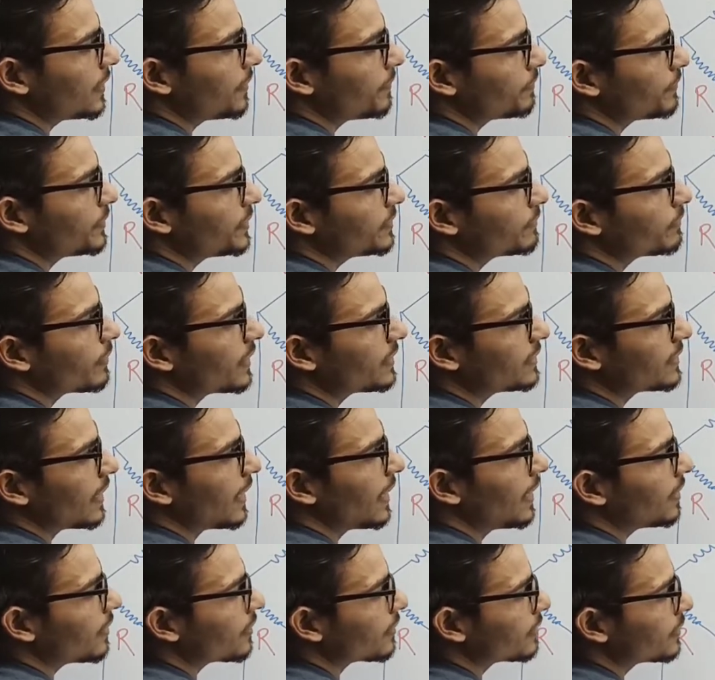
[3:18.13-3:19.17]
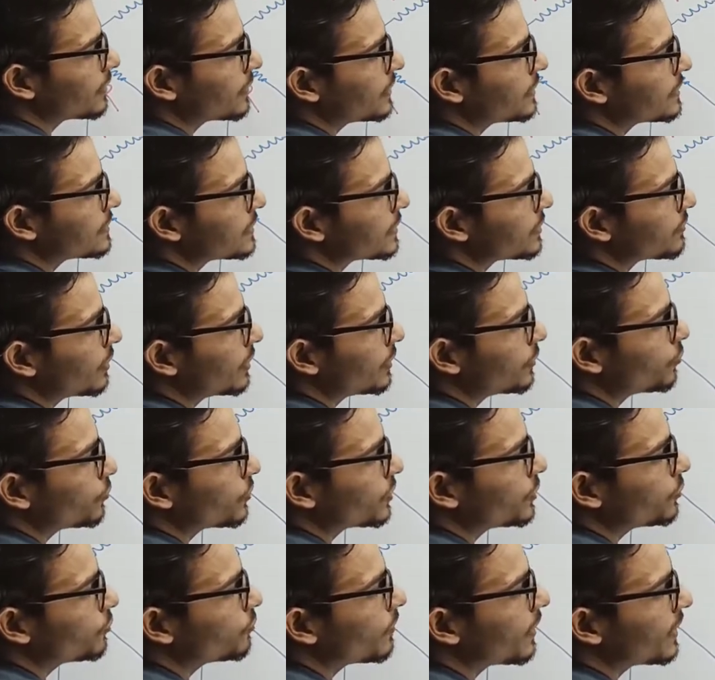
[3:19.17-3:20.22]
हैं पी बाई आर इज़ इक्वल टू
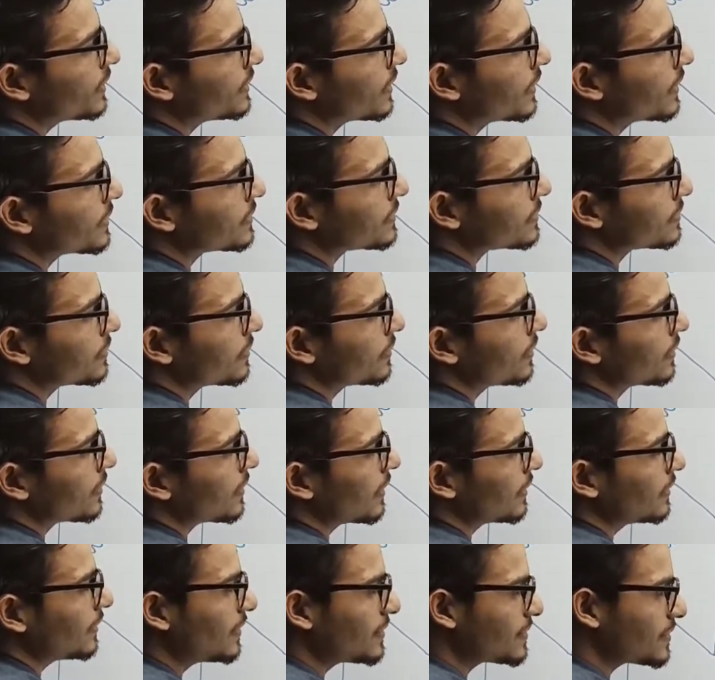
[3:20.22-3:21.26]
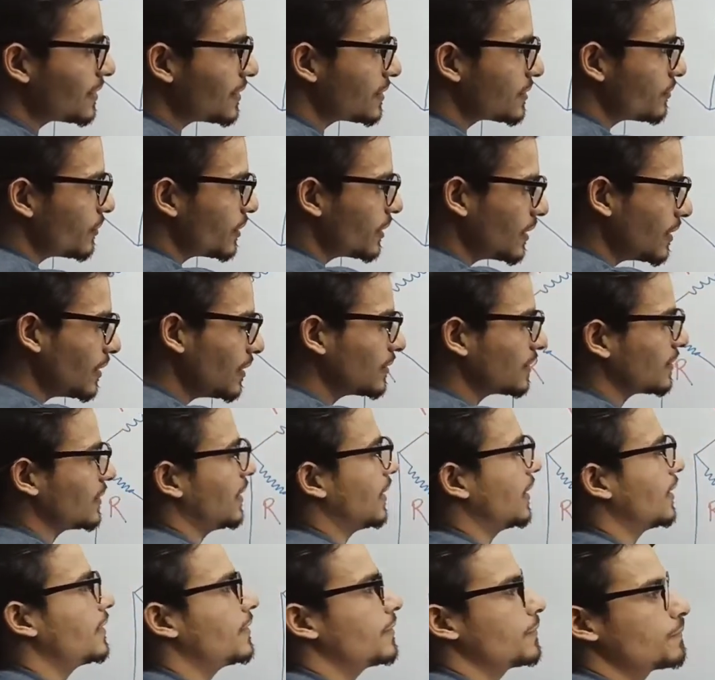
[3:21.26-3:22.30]
क्यू बाई एस कहते हैं सर इसमें गलत
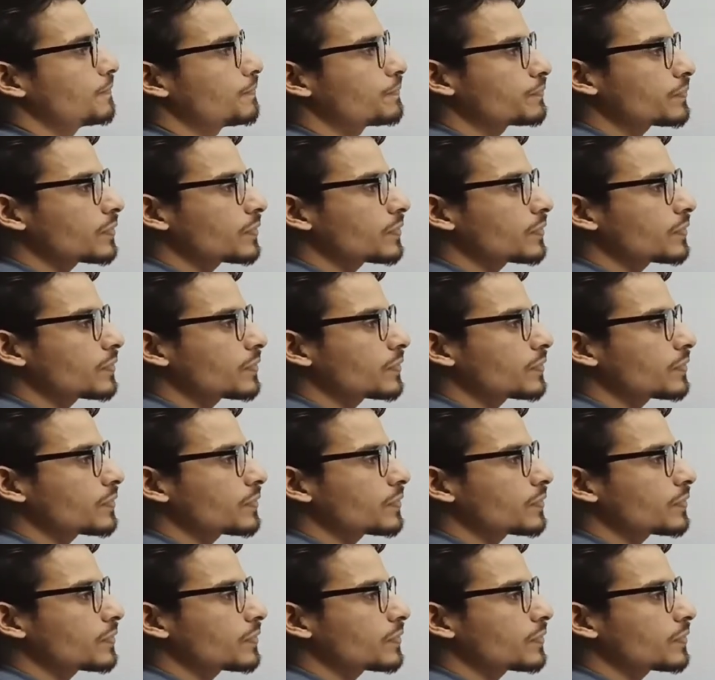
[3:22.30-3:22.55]
क्या है